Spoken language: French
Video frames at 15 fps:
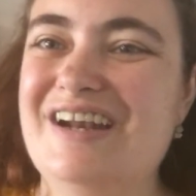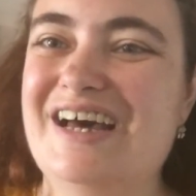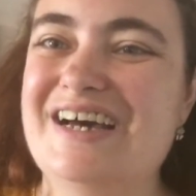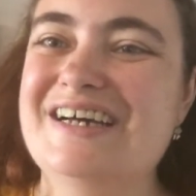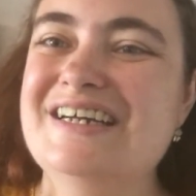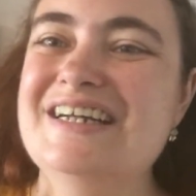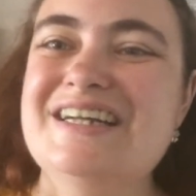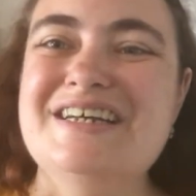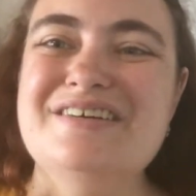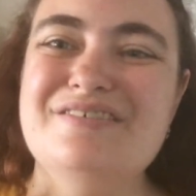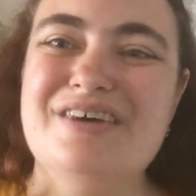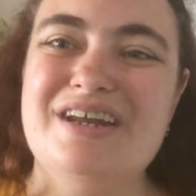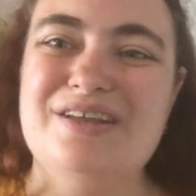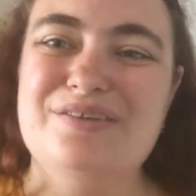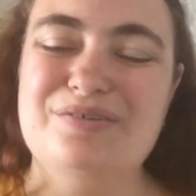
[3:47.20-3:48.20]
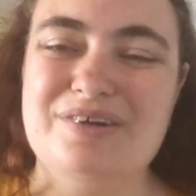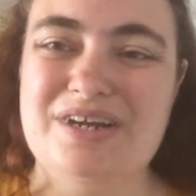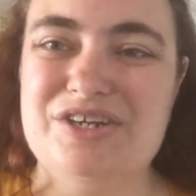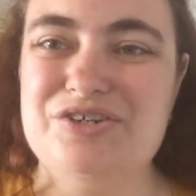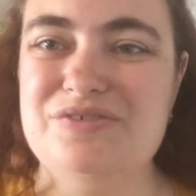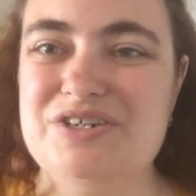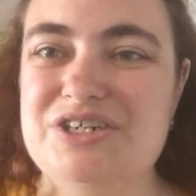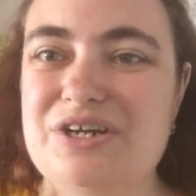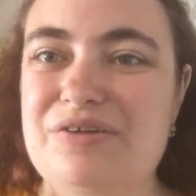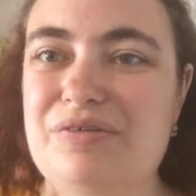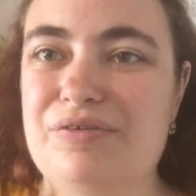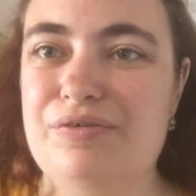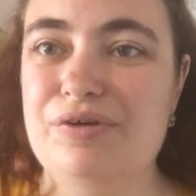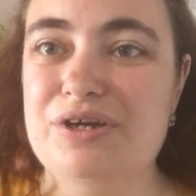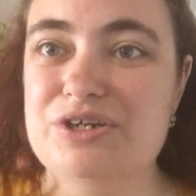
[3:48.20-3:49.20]
voilà. Voilà, donc là je vais chez le
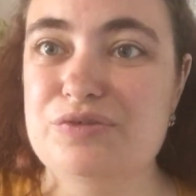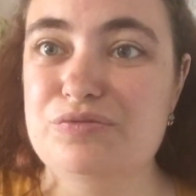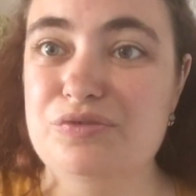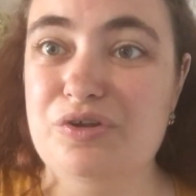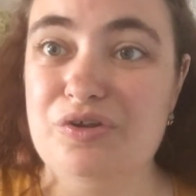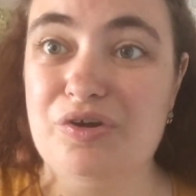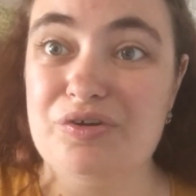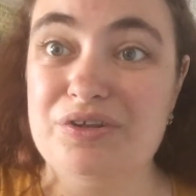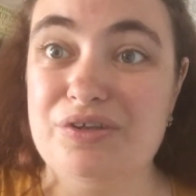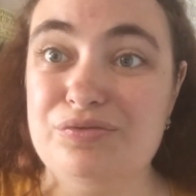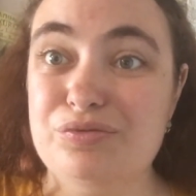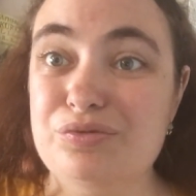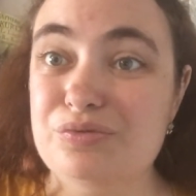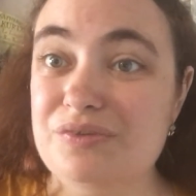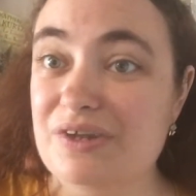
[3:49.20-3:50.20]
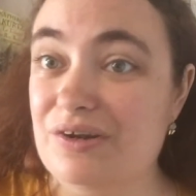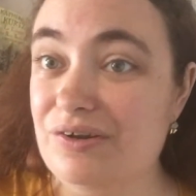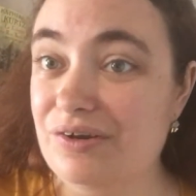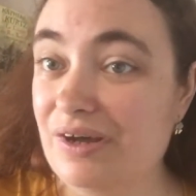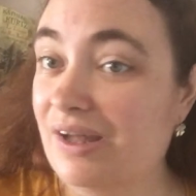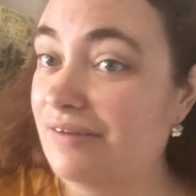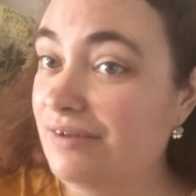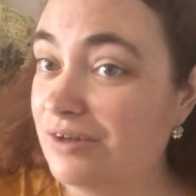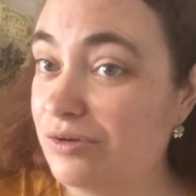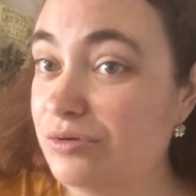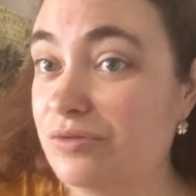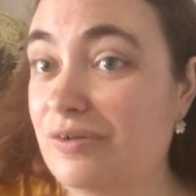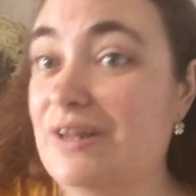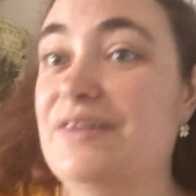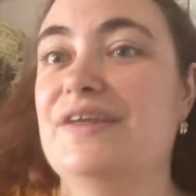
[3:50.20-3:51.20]
coiffeur et je vous donne rendez-vous tout à l'heure avec
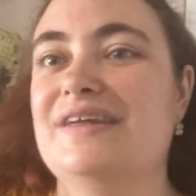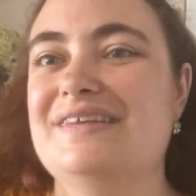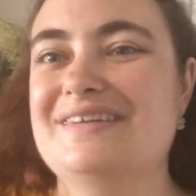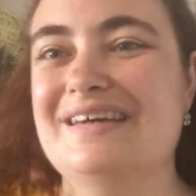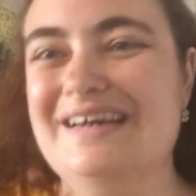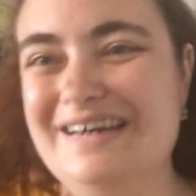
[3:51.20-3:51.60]
une nouvelle tête.